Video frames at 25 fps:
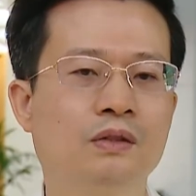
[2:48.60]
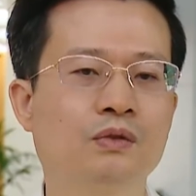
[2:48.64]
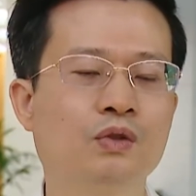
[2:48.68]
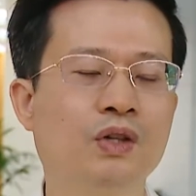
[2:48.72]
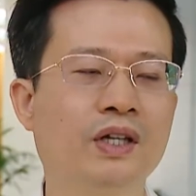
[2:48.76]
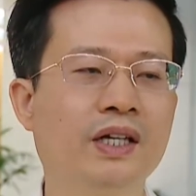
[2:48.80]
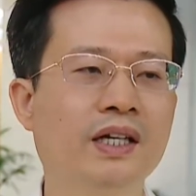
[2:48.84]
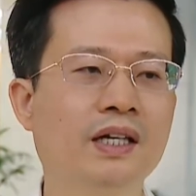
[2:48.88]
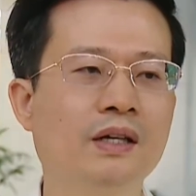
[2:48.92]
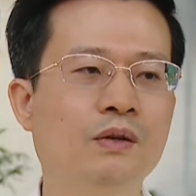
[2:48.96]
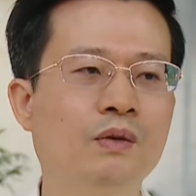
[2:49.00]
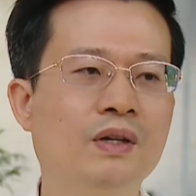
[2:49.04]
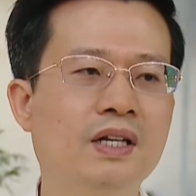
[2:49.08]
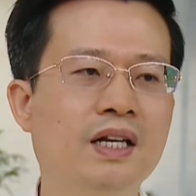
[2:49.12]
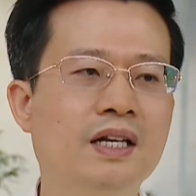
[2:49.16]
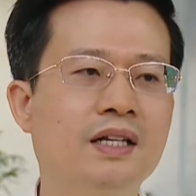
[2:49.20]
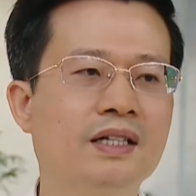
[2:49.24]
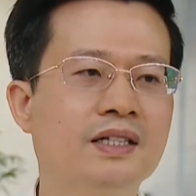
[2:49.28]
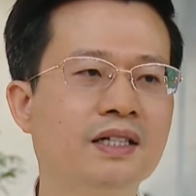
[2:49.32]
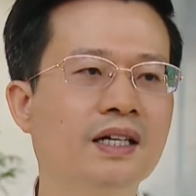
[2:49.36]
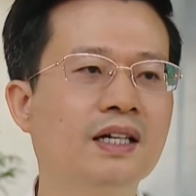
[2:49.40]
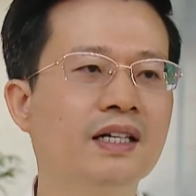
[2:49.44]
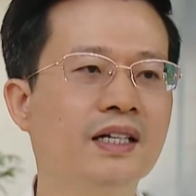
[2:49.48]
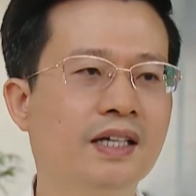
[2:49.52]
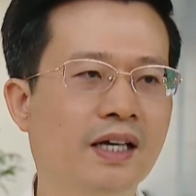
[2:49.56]
tôi nghĩ là nguyên nhân
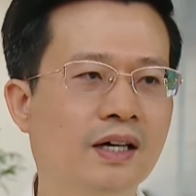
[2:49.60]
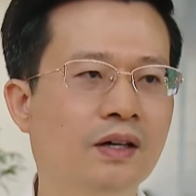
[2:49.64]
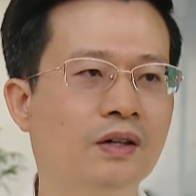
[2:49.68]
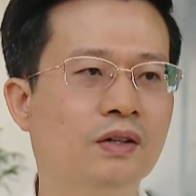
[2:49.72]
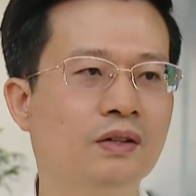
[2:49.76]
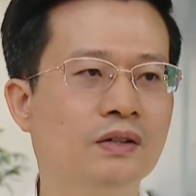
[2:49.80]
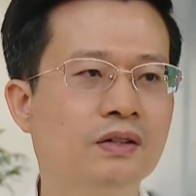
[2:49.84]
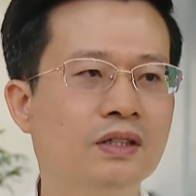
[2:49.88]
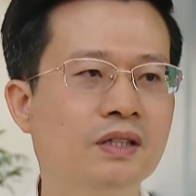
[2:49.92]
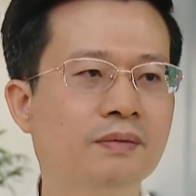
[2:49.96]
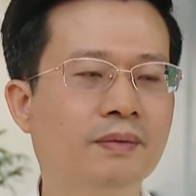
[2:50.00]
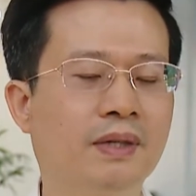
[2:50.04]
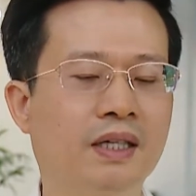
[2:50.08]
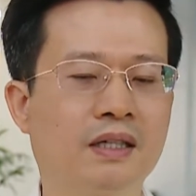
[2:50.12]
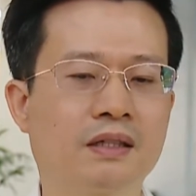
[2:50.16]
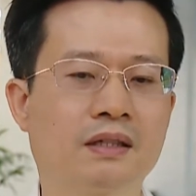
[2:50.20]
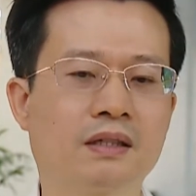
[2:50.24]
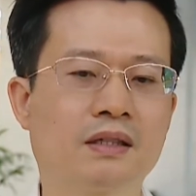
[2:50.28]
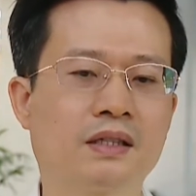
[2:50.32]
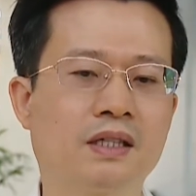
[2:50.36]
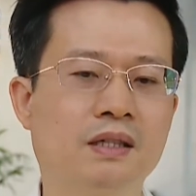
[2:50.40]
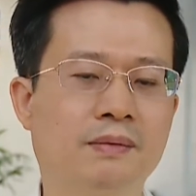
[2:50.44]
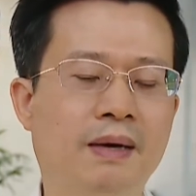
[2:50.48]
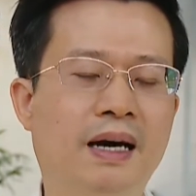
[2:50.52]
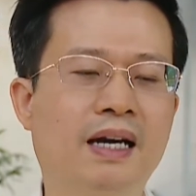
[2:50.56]
thì rất là nhiều nhưng mà
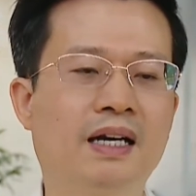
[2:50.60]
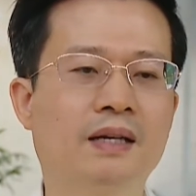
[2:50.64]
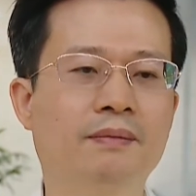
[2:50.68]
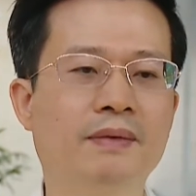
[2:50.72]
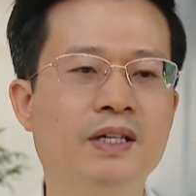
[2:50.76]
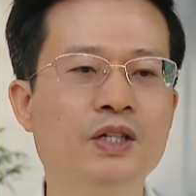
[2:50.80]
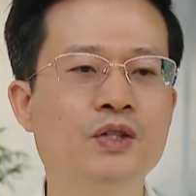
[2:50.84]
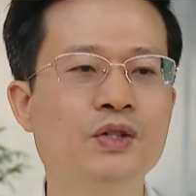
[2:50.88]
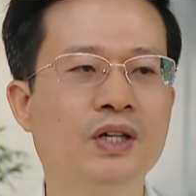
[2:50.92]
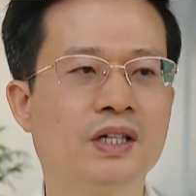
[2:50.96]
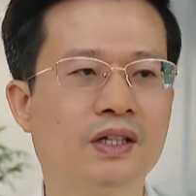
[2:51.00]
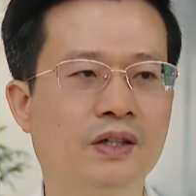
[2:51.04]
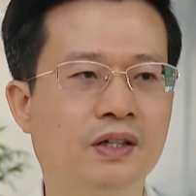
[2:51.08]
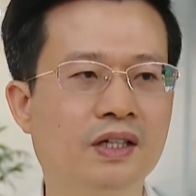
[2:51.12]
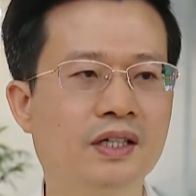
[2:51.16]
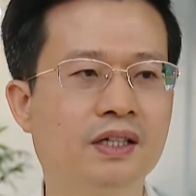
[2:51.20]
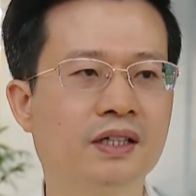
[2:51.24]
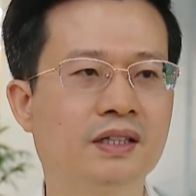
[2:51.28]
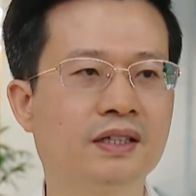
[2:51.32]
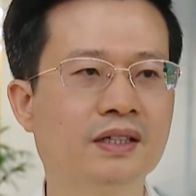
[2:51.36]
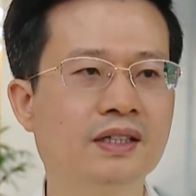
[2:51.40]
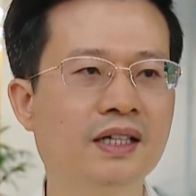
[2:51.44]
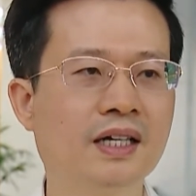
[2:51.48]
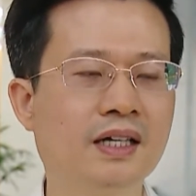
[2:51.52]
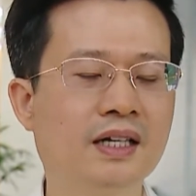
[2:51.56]
cơ bản là mấy chuyện thôi
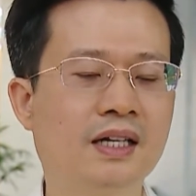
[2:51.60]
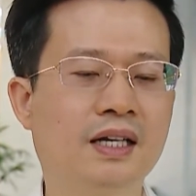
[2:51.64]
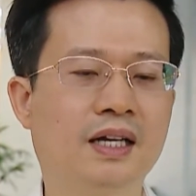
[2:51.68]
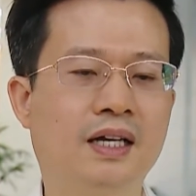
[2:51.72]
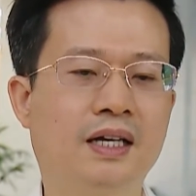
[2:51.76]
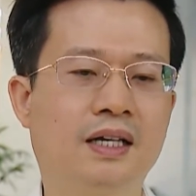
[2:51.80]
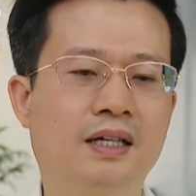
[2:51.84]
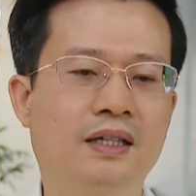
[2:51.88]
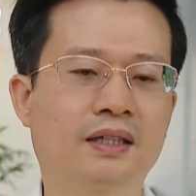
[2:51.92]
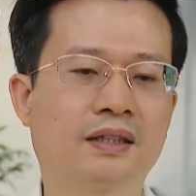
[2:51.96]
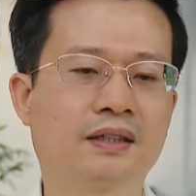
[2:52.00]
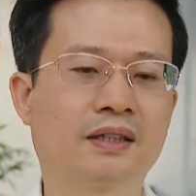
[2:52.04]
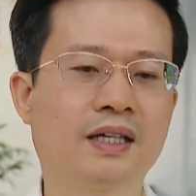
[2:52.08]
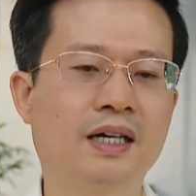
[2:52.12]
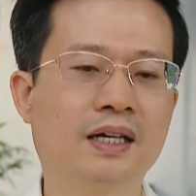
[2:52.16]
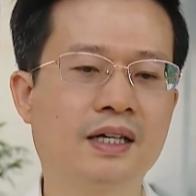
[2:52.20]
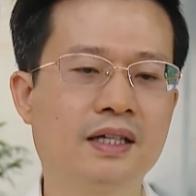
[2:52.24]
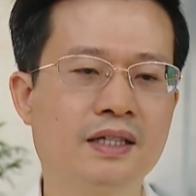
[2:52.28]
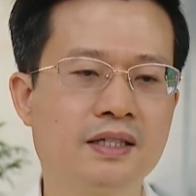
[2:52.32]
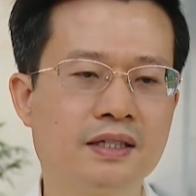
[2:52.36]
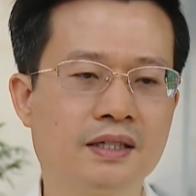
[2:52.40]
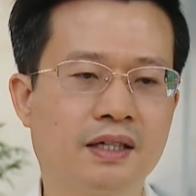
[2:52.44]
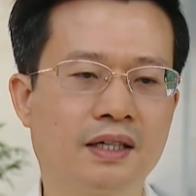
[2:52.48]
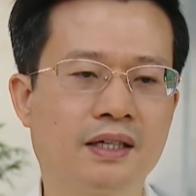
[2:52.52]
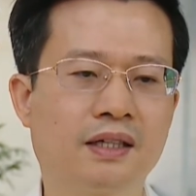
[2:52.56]
thứ nhất là các
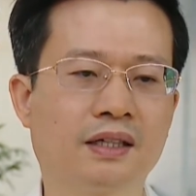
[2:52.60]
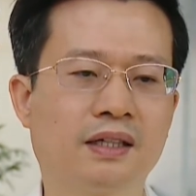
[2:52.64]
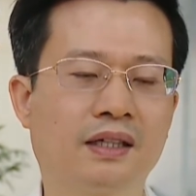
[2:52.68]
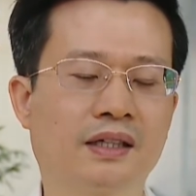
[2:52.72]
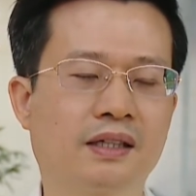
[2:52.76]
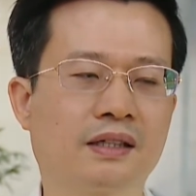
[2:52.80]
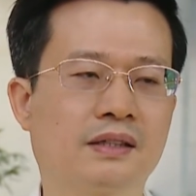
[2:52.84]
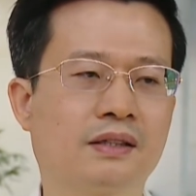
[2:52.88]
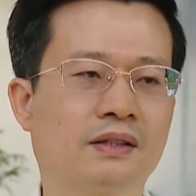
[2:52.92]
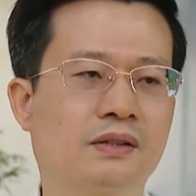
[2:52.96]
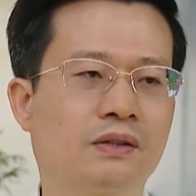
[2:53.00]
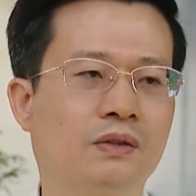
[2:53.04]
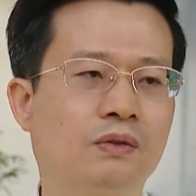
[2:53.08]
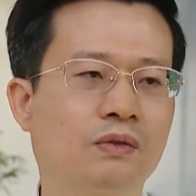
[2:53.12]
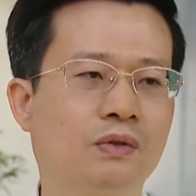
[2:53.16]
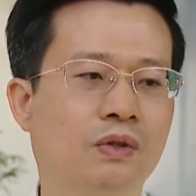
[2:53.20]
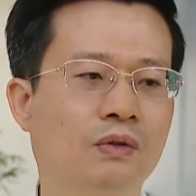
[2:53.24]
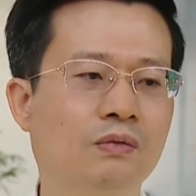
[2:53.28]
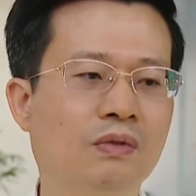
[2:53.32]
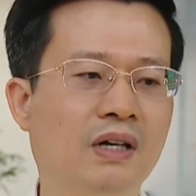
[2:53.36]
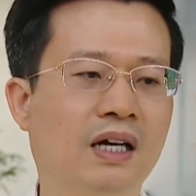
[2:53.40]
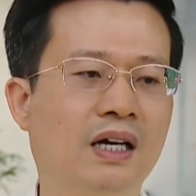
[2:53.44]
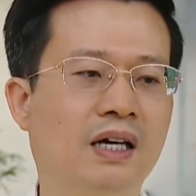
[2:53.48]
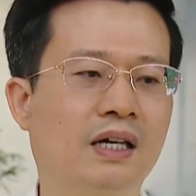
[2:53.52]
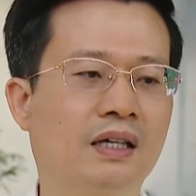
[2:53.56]
cái trường cũng,
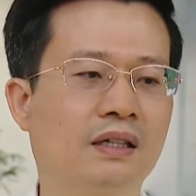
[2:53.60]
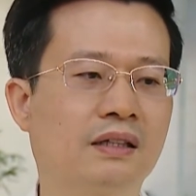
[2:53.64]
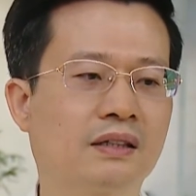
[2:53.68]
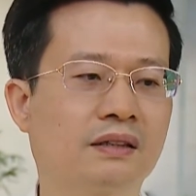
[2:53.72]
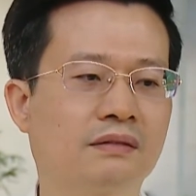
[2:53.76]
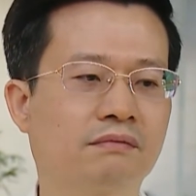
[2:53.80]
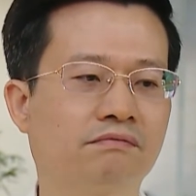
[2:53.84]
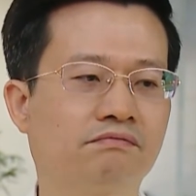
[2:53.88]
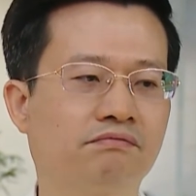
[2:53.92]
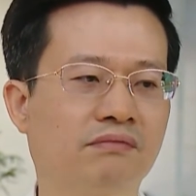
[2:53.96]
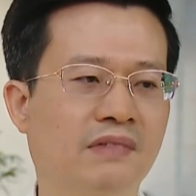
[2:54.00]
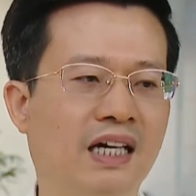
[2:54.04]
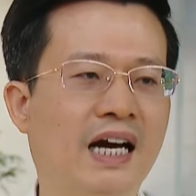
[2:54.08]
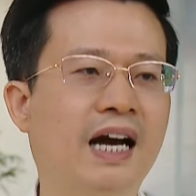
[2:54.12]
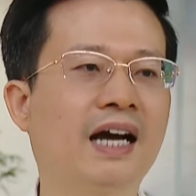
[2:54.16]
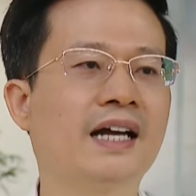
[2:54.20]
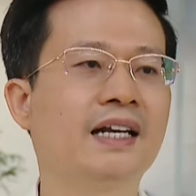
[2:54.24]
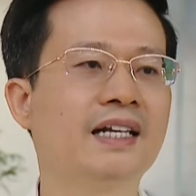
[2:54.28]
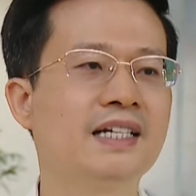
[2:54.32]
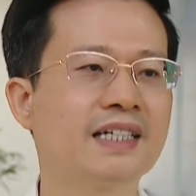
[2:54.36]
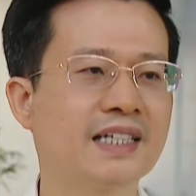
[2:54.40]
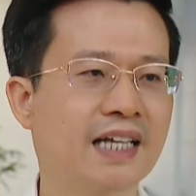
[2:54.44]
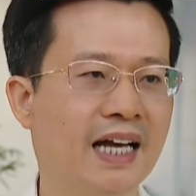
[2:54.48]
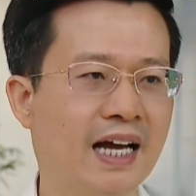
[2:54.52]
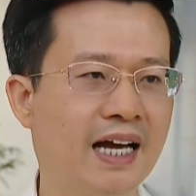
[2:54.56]
cũng là
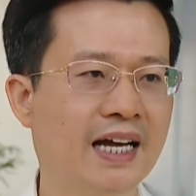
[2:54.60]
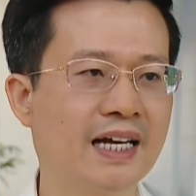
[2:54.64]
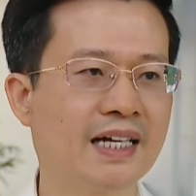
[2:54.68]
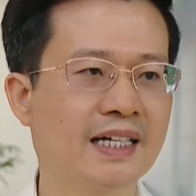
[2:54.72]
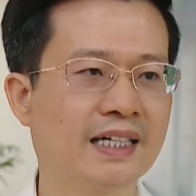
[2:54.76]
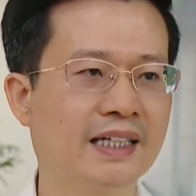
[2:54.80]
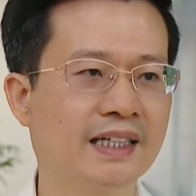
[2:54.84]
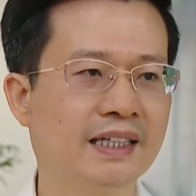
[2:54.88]
ngại đi xa